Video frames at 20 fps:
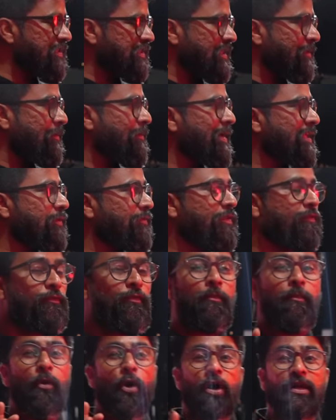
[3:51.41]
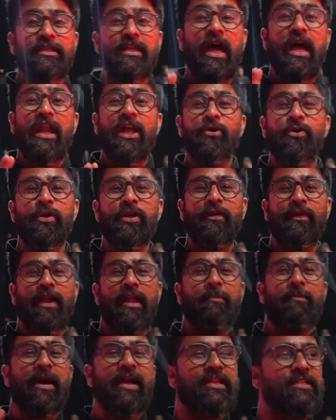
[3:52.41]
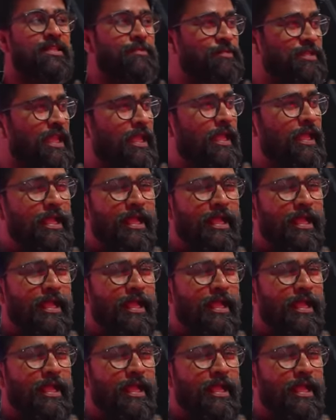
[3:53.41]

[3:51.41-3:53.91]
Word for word: सिस्टम है बाय द वे वो बहुत अलग होने वाला है बाकी सबसे